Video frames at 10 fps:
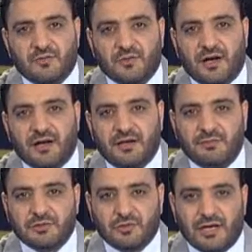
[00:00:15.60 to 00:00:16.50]

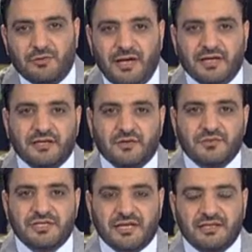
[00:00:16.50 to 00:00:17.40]
ورحمة الله أحييكم
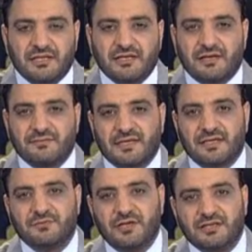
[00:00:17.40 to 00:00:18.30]
مشاهدة الكرام
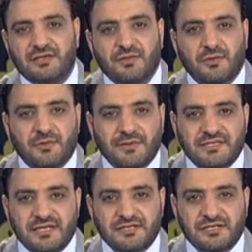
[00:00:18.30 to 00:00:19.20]
أنا محدثكم
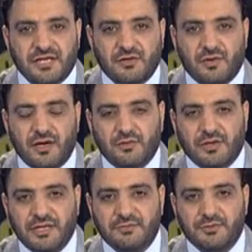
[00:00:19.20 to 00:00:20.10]
غسان الشيخ
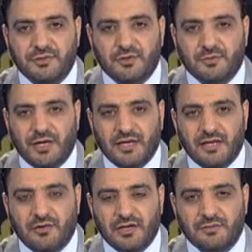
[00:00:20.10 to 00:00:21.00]
وأرحب بكم على
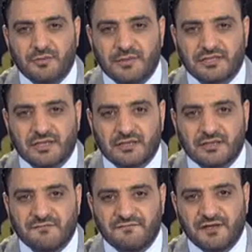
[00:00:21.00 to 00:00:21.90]
الهواء
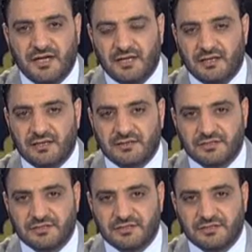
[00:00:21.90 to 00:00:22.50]
مباشرة في حلقة